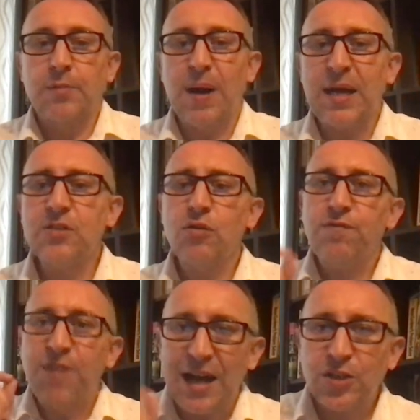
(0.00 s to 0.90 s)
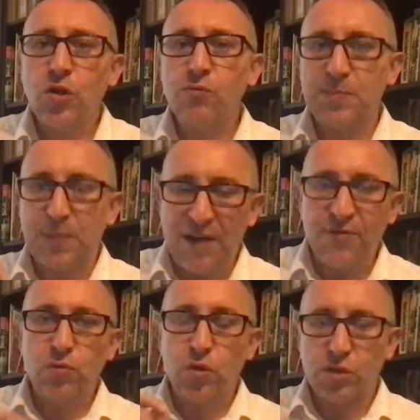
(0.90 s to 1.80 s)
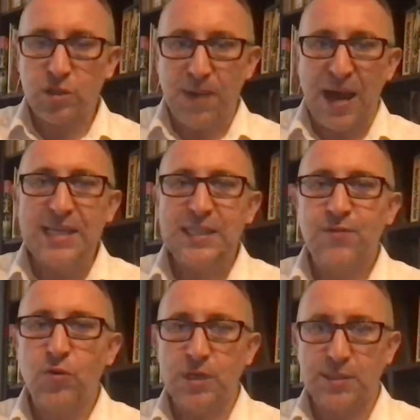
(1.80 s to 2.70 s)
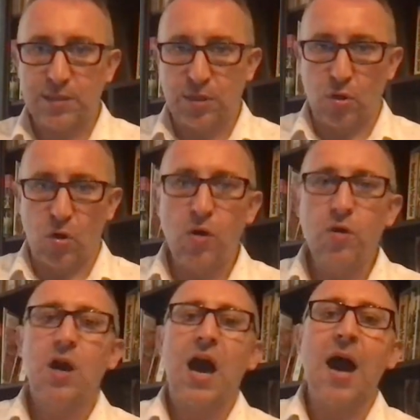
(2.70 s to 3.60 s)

Bardzo ważną sprawą, drodzy Państwo, jest to,